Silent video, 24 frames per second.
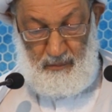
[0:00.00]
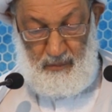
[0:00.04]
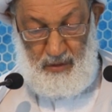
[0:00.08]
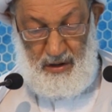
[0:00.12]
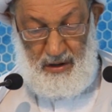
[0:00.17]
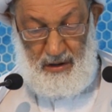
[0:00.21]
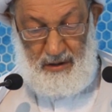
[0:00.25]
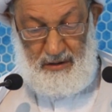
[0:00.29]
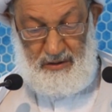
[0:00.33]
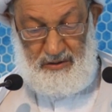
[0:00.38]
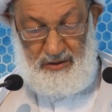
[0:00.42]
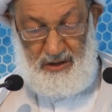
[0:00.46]

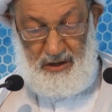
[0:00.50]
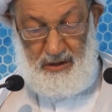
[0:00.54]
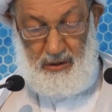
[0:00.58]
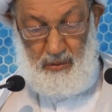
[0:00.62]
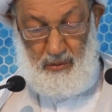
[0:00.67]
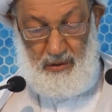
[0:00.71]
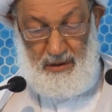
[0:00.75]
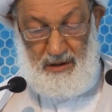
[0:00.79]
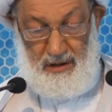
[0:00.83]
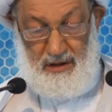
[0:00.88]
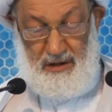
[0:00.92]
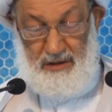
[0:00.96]

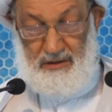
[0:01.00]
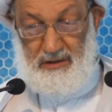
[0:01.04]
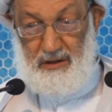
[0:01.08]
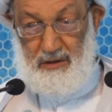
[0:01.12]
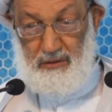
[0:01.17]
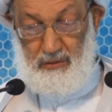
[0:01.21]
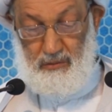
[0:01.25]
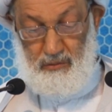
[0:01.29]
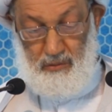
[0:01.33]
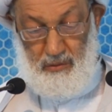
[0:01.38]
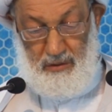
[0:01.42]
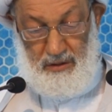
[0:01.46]
بأخطر
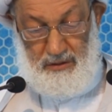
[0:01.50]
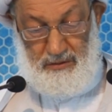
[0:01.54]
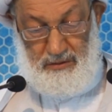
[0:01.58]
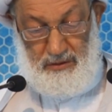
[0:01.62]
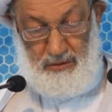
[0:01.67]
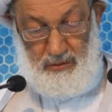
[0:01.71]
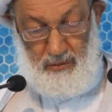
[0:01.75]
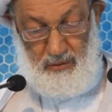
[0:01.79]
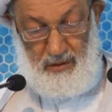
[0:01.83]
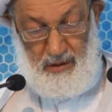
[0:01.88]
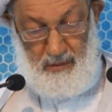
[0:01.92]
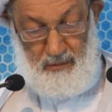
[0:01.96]
ورقة
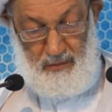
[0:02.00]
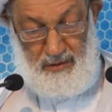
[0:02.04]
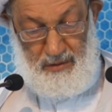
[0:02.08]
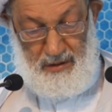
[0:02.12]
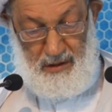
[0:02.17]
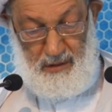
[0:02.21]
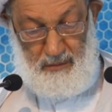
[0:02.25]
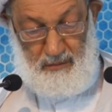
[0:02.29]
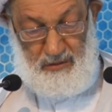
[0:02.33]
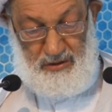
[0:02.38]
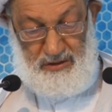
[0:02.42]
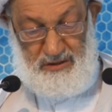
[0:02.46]
تهدد أمن
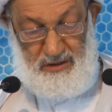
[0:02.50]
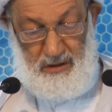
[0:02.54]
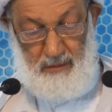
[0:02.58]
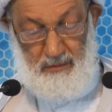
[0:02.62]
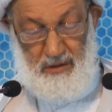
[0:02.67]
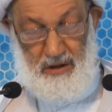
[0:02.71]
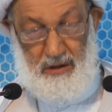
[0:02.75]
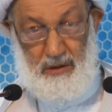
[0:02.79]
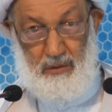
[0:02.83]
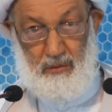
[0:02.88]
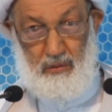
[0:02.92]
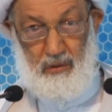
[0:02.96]

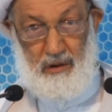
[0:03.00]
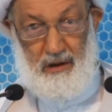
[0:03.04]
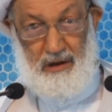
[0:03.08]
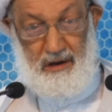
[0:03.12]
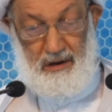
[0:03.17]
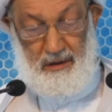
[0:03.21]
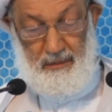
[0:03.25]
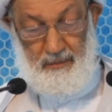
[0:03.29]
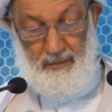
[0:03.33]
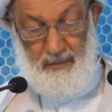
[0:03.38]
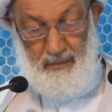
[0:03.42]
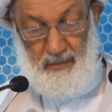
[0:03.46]
المجتمع
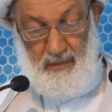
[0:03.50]
كله